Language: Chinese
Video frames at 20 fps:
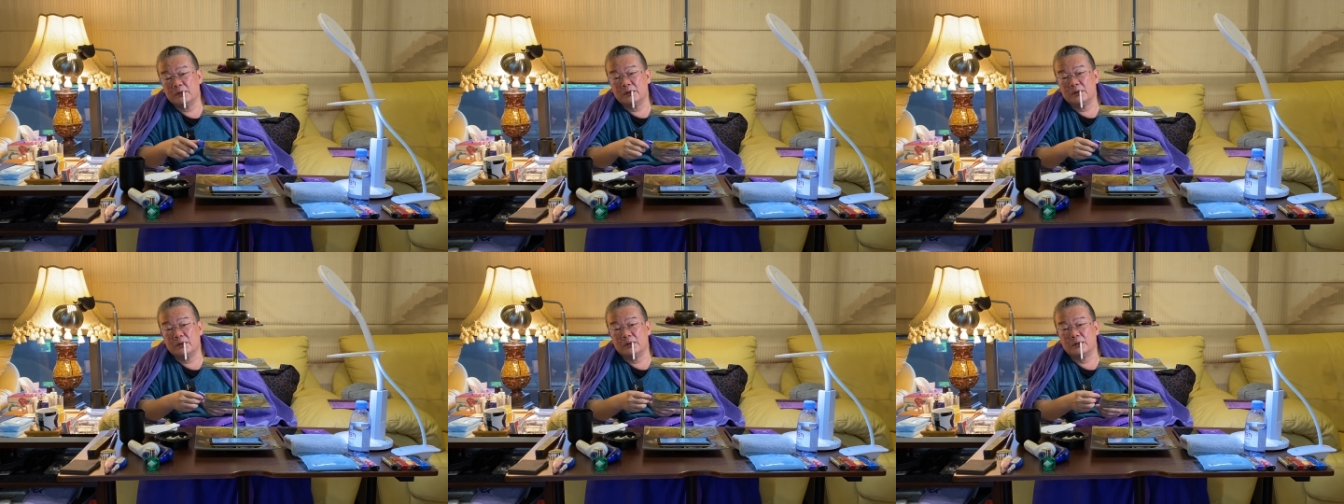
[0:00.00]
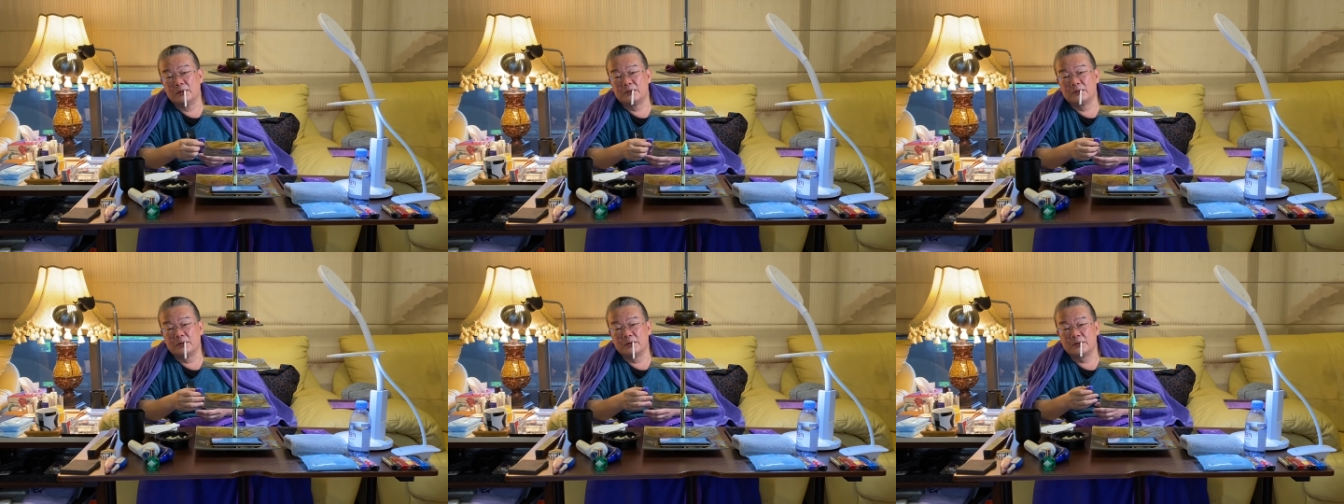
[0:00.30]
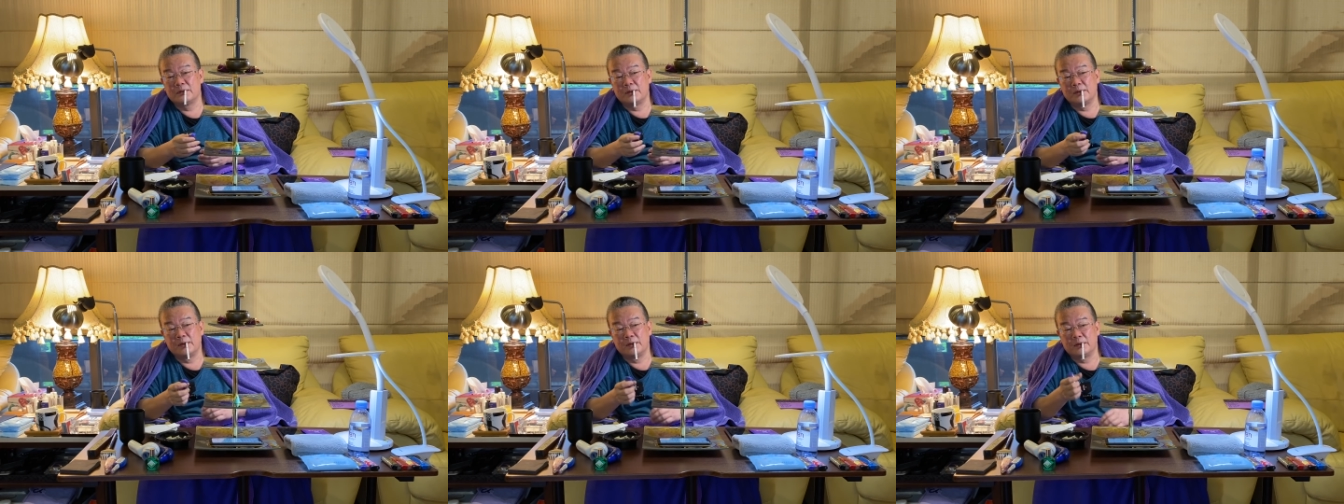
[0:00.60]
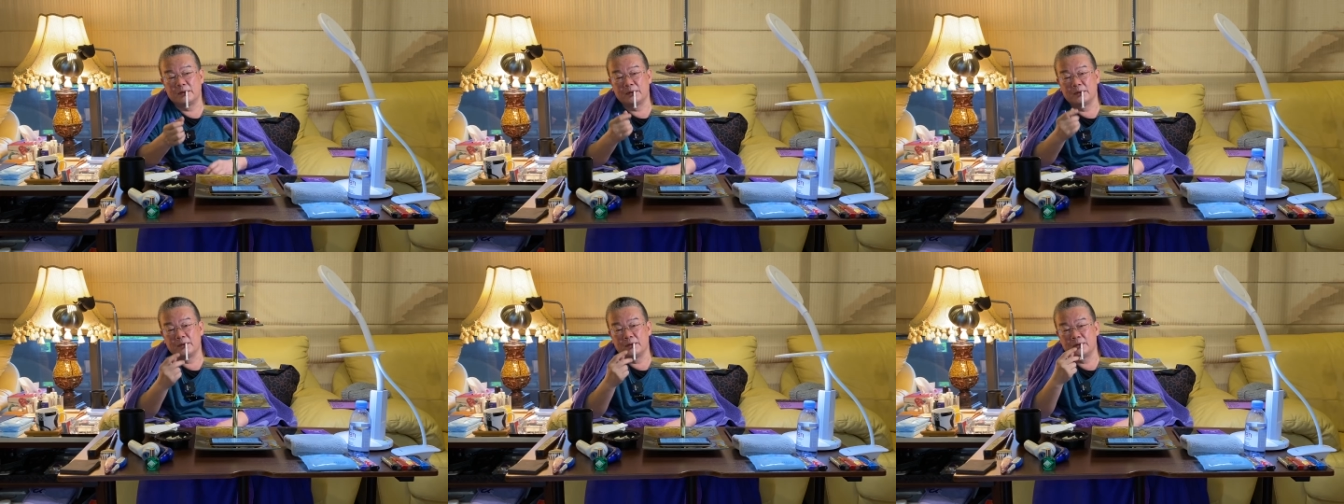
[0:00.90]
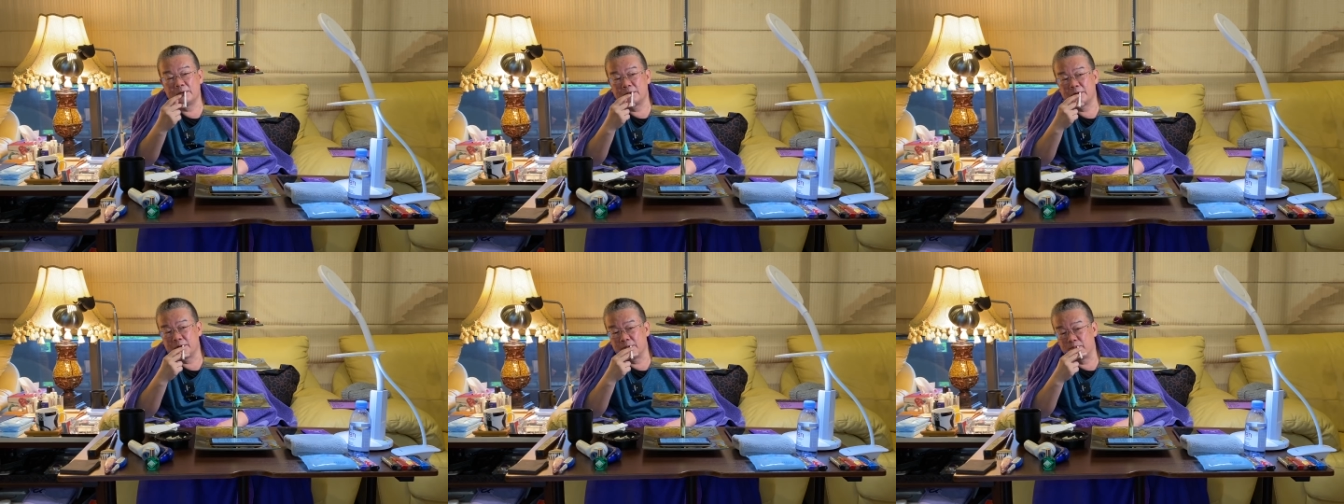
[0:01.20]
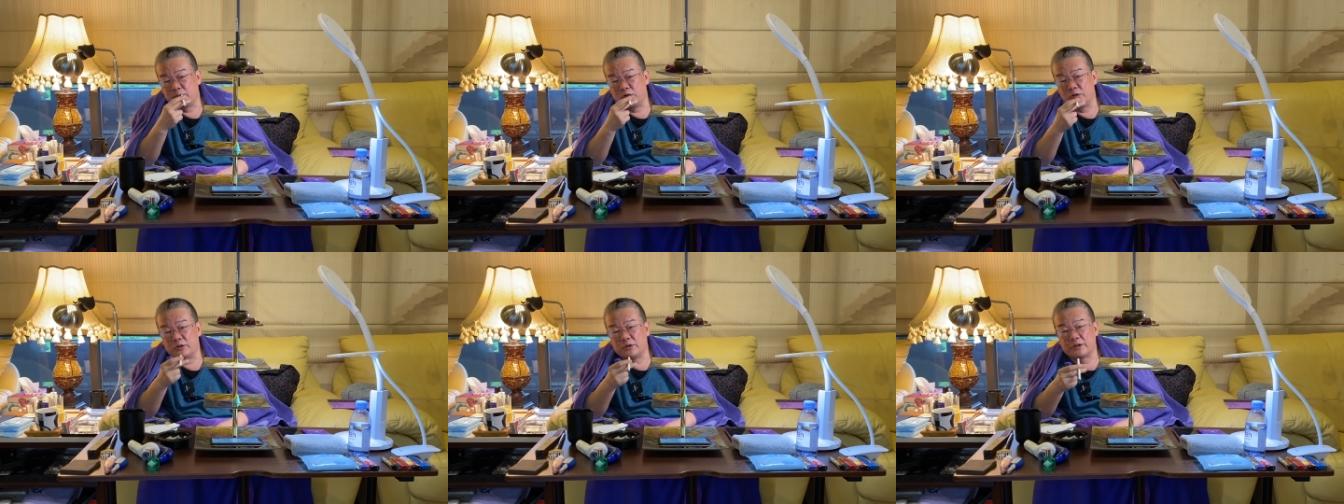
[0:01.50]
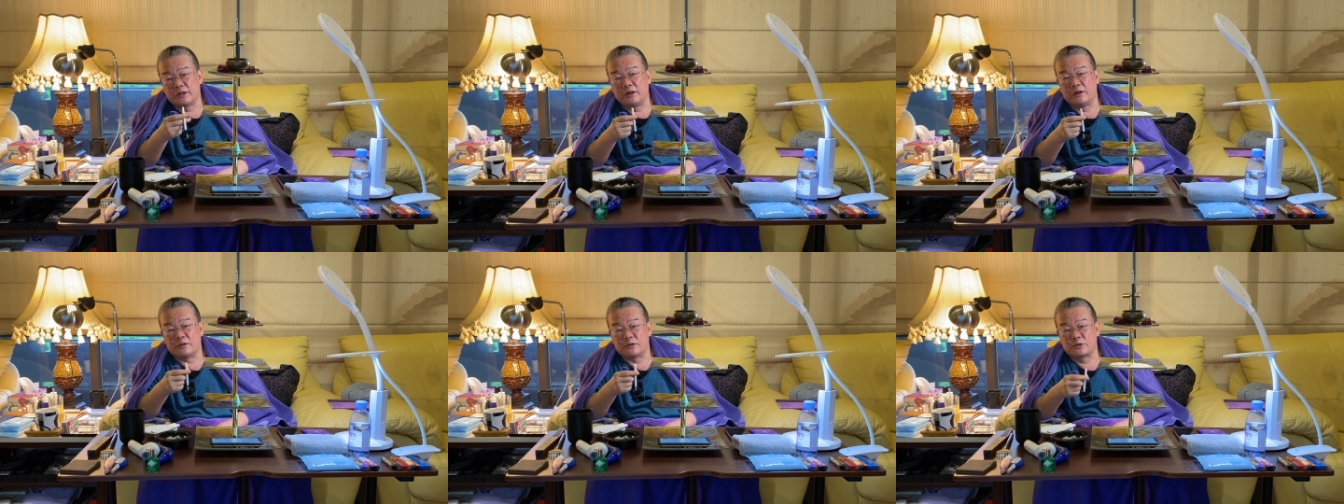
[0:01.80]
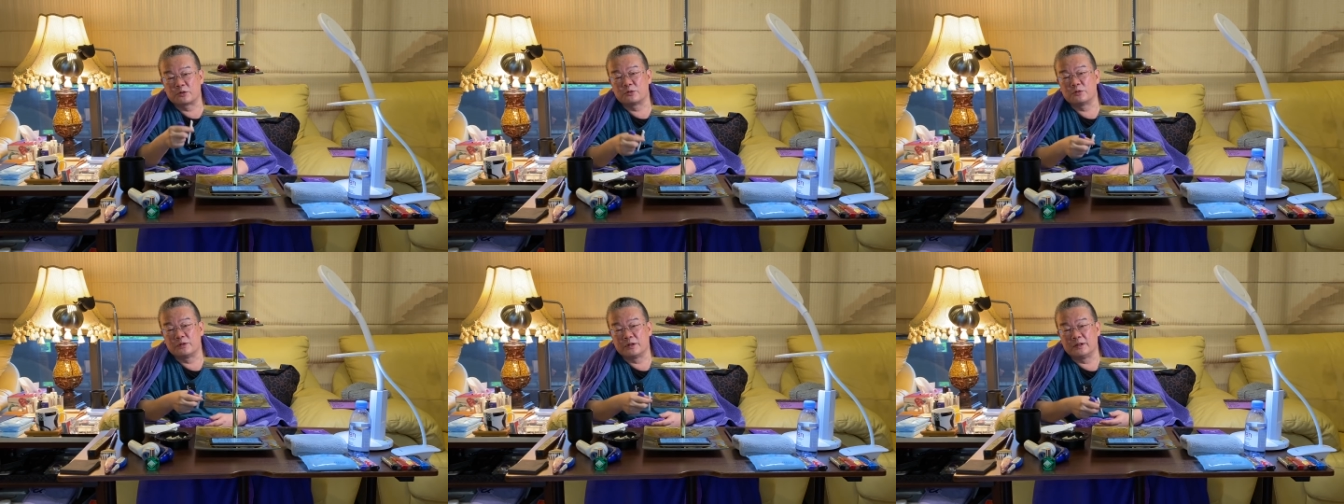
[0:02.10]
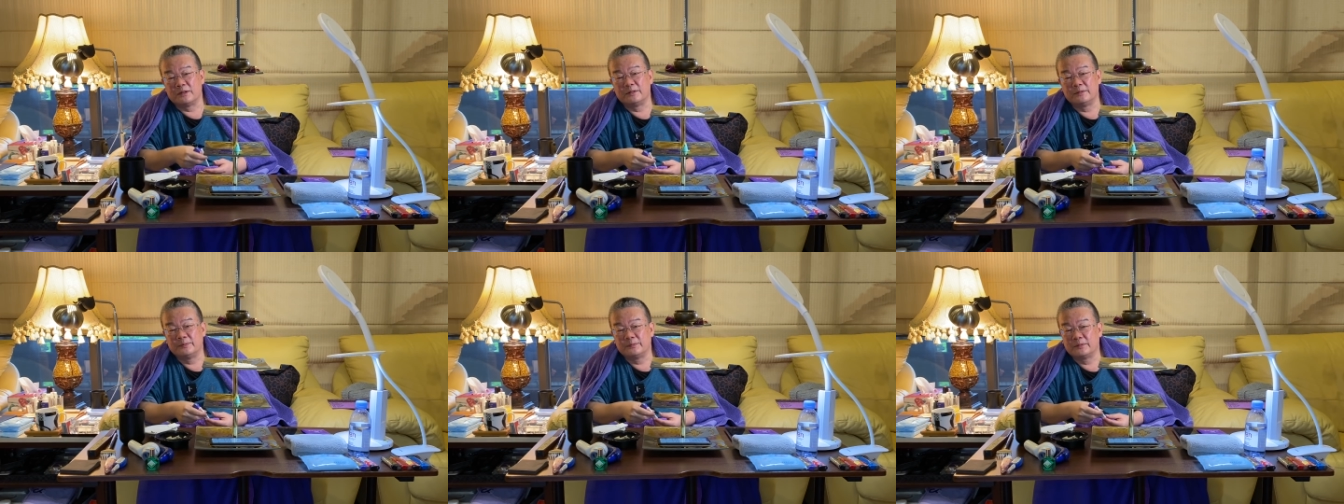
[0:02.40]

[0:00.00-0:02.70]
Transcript: 我觉得现在那个直播有个好处了，